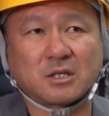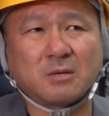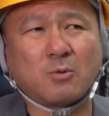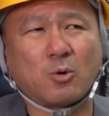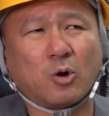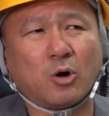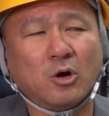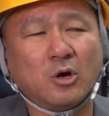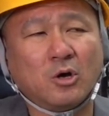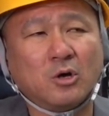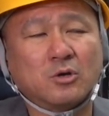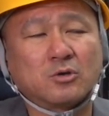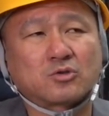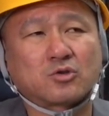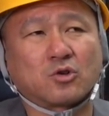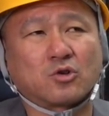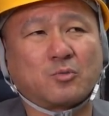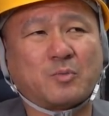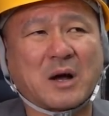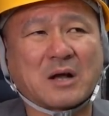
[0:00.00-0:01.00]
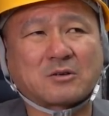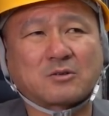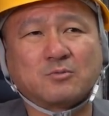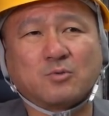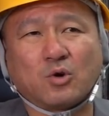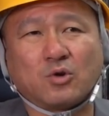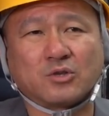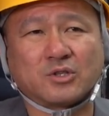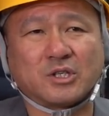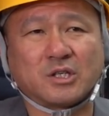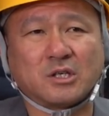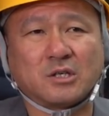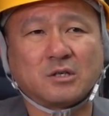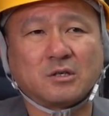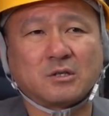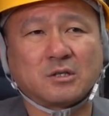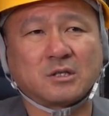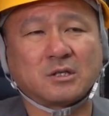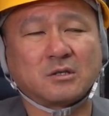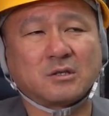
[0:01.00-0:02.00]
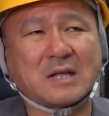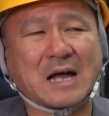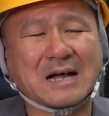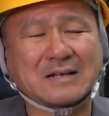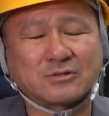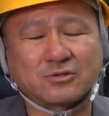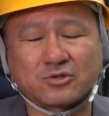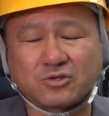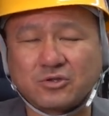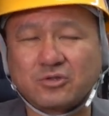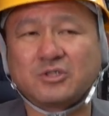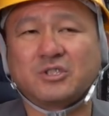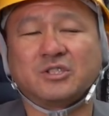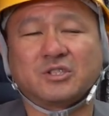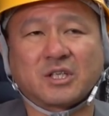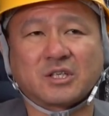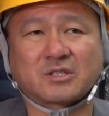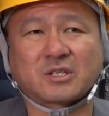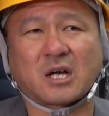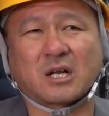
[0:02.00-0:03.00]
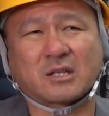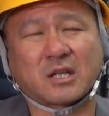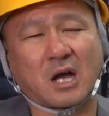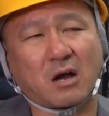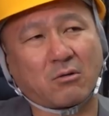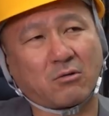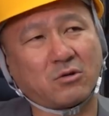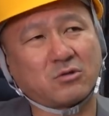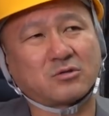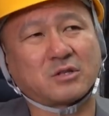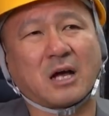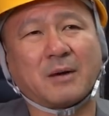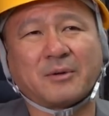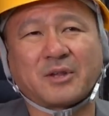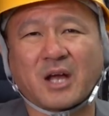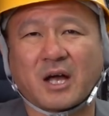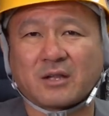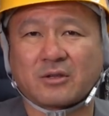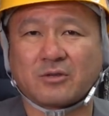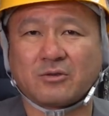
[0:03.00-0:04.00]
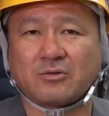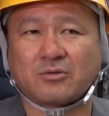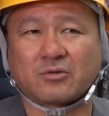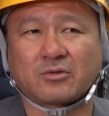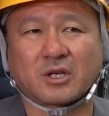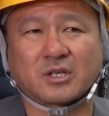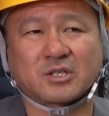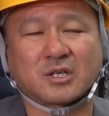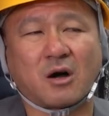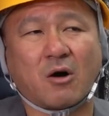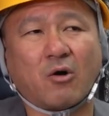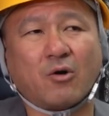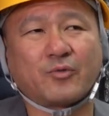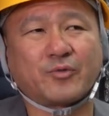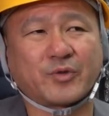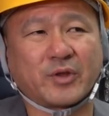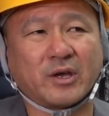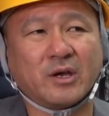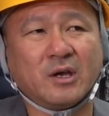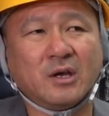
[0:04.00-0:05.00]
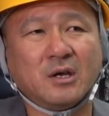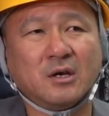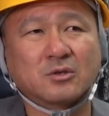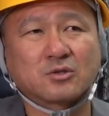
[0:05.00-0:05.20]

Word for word: でも、そのバックボーンに何十人って使って、あ、この人ダメだっていう人たちがおって、